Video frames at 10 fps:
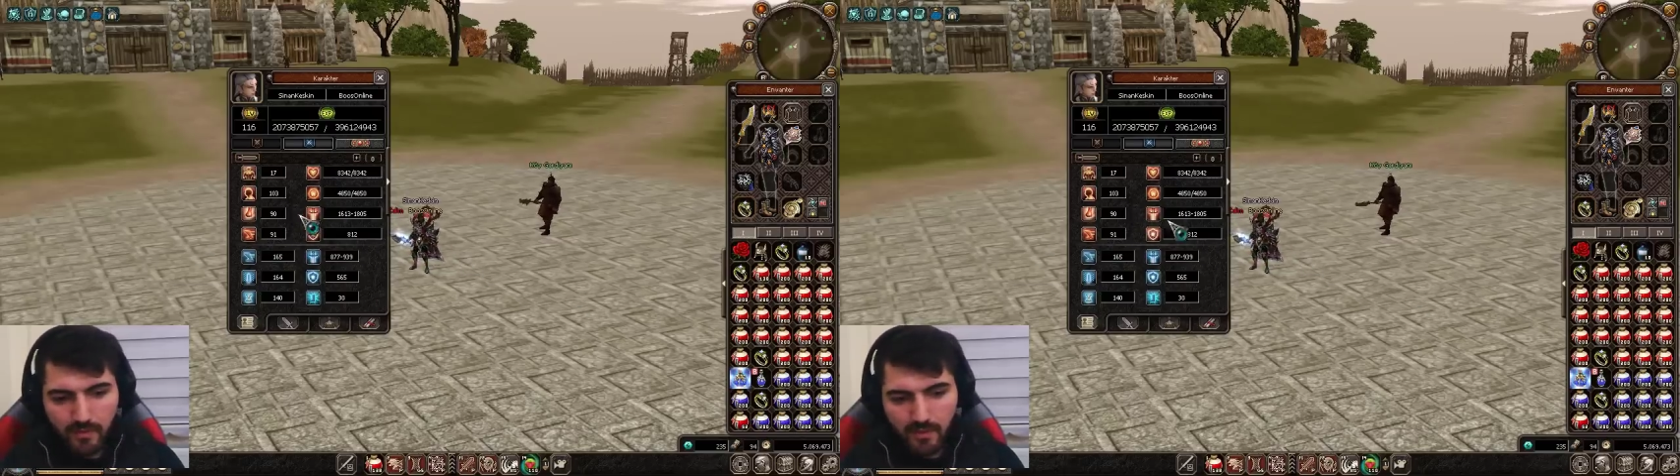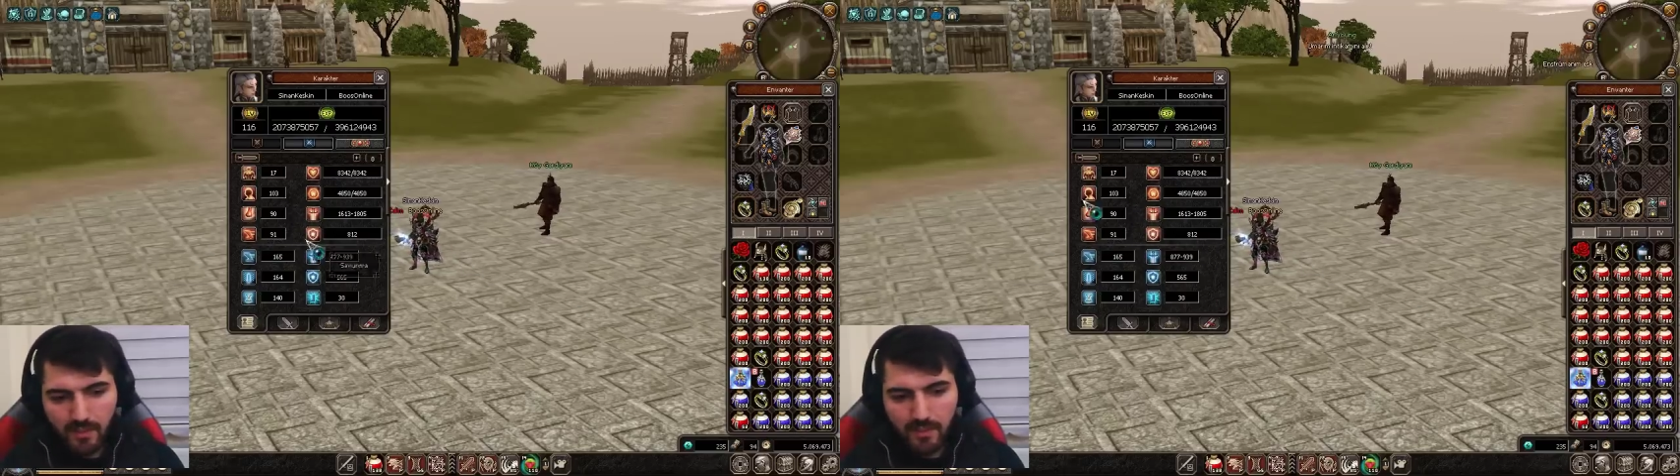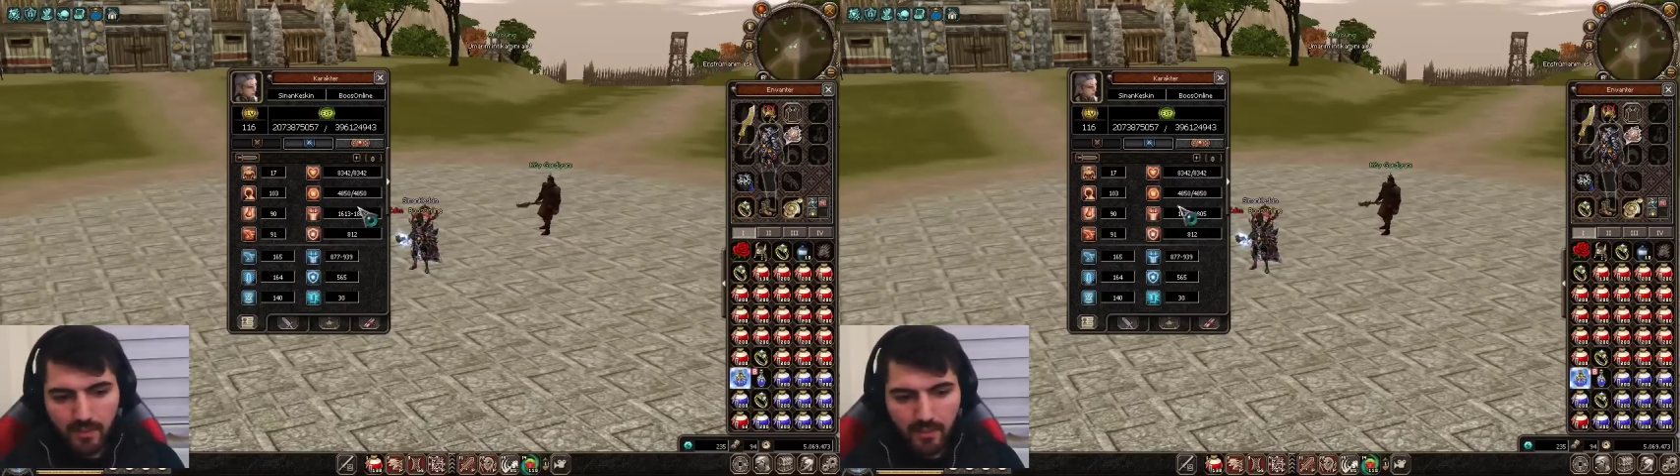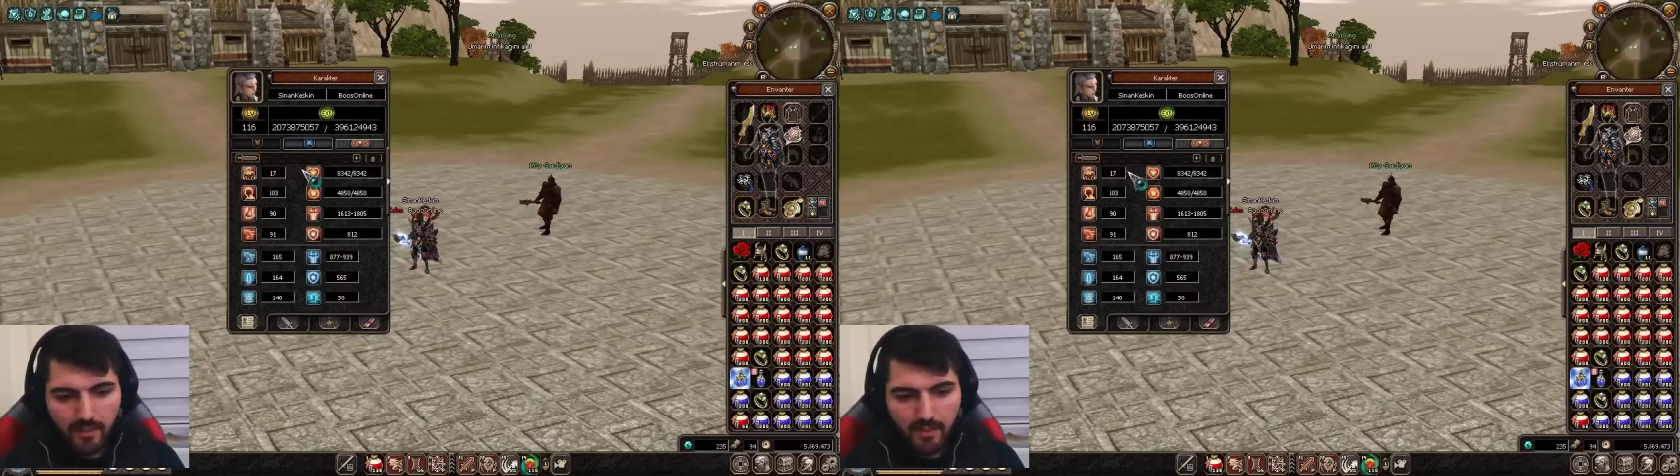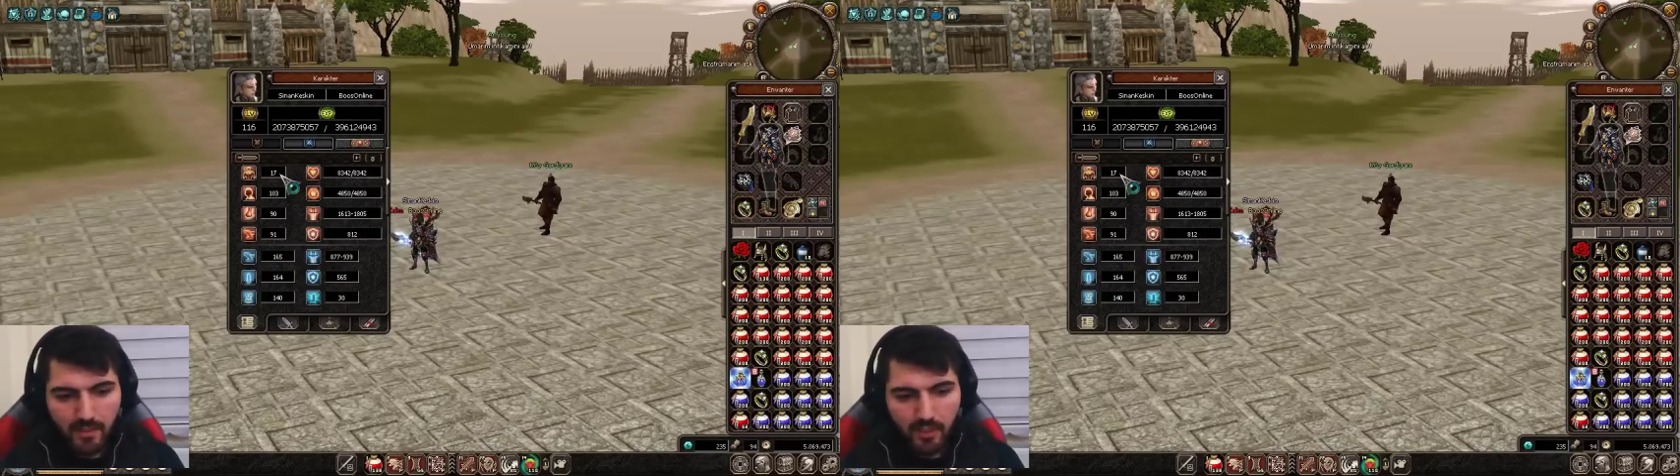Zaten
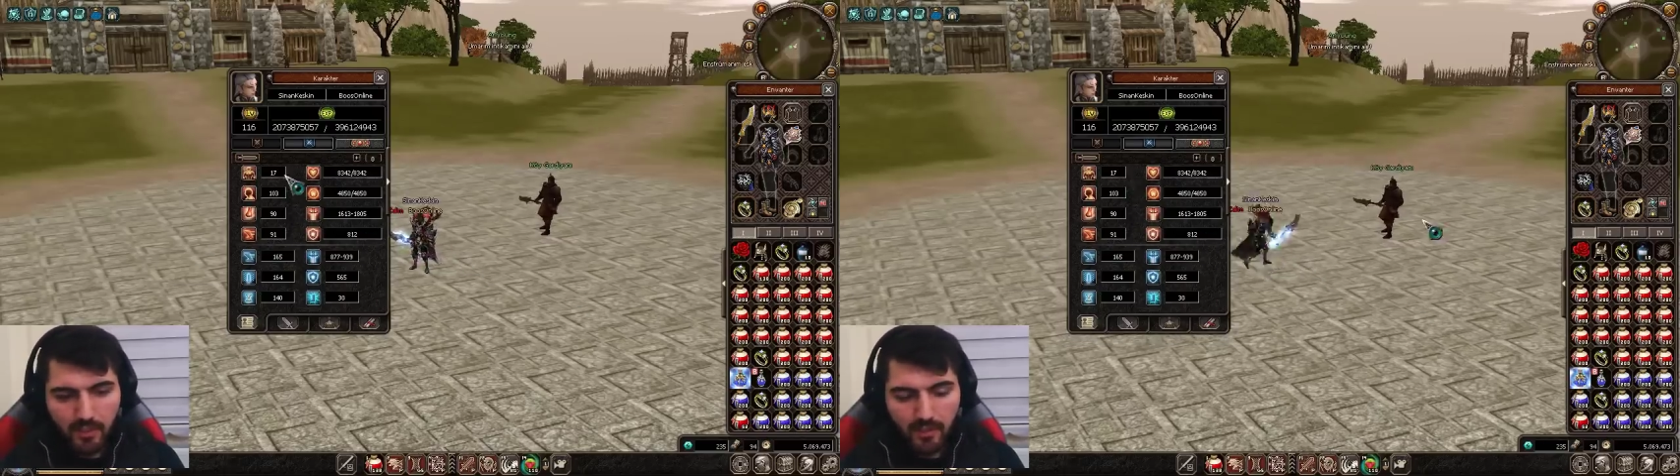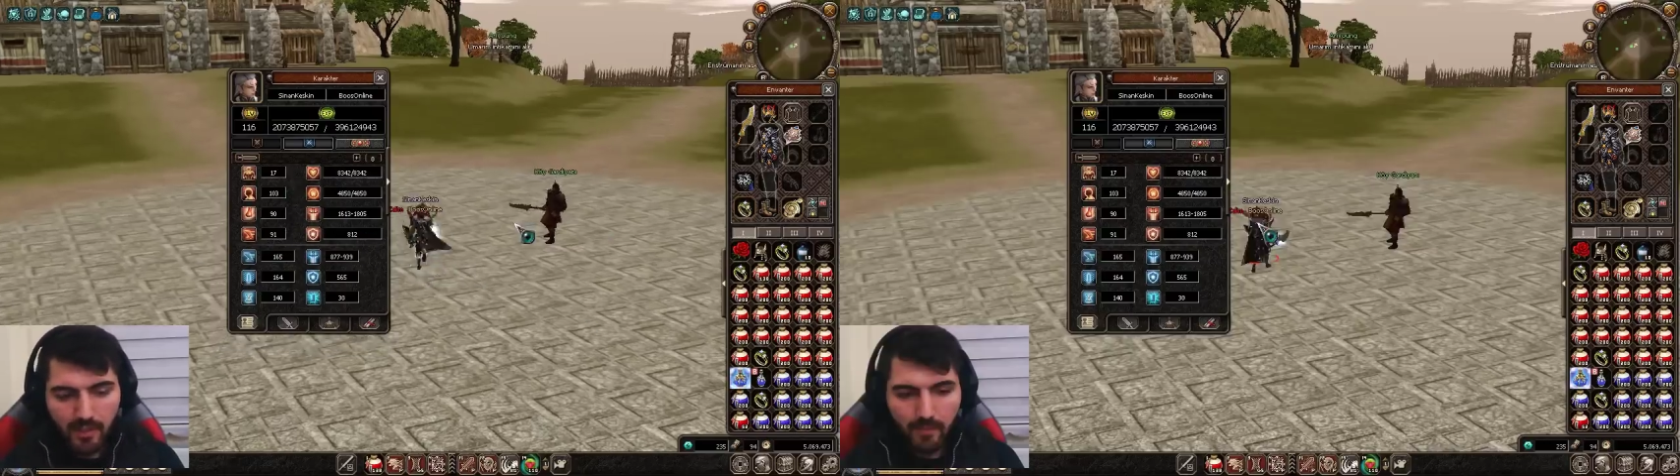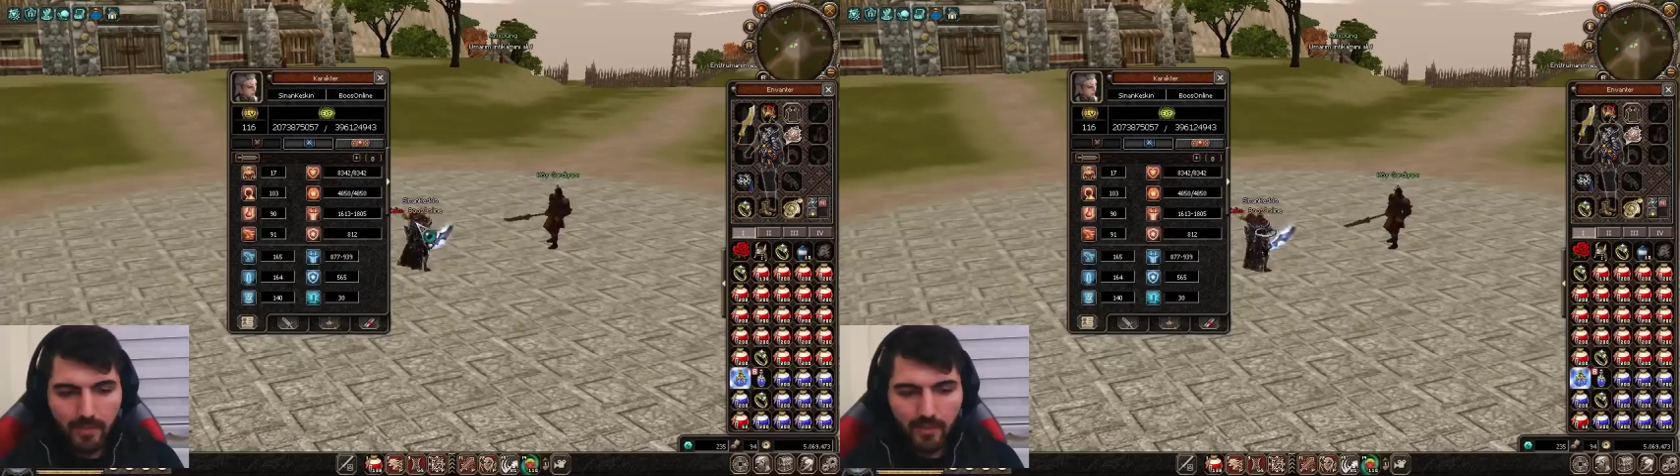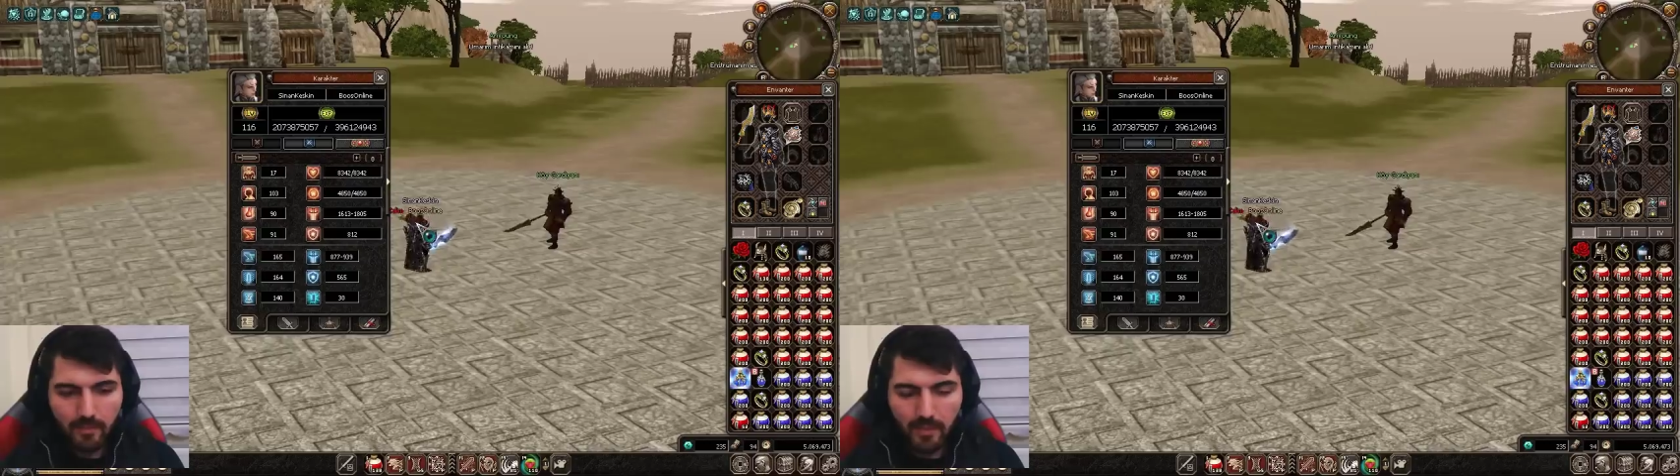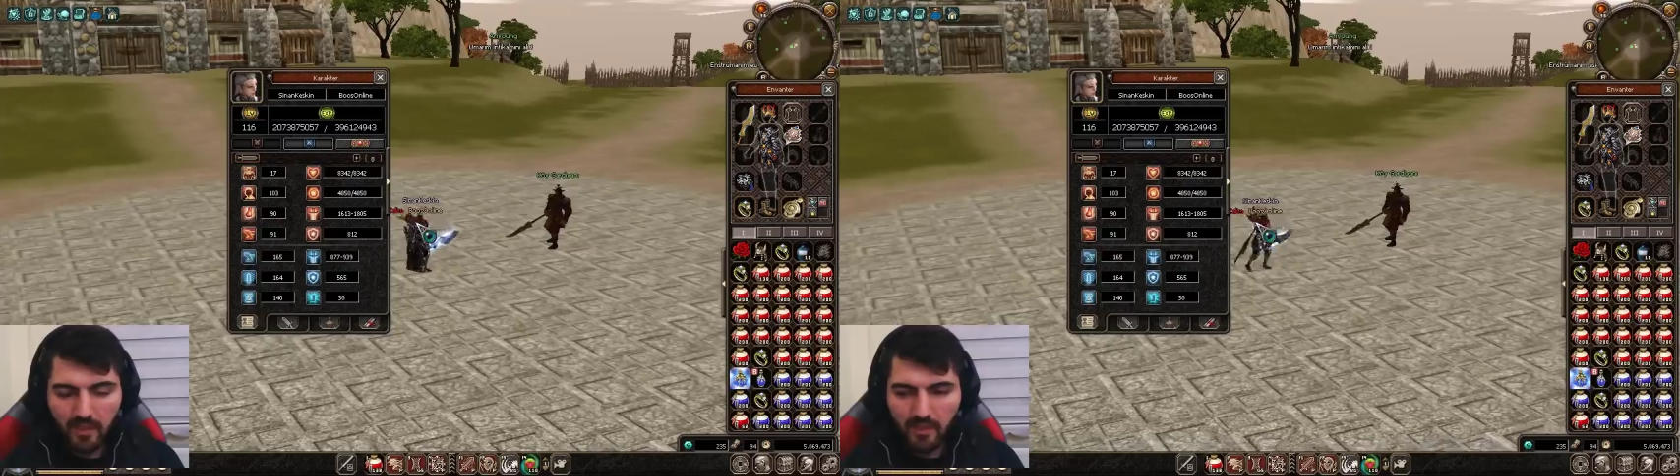gerisi de şey.
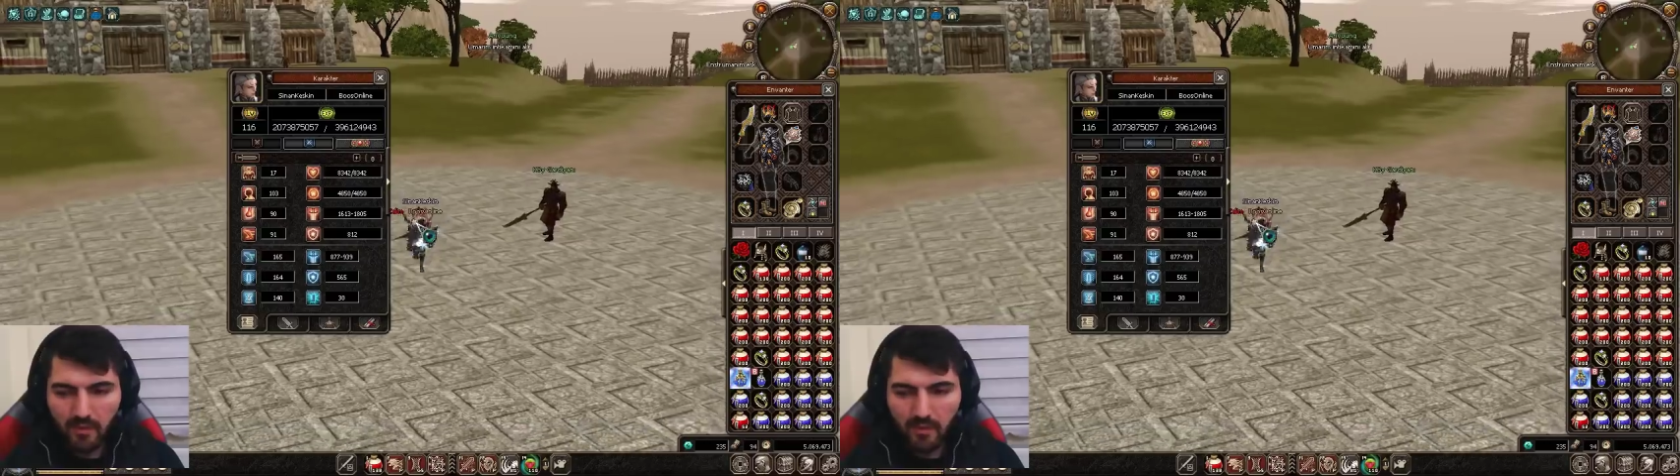HP pek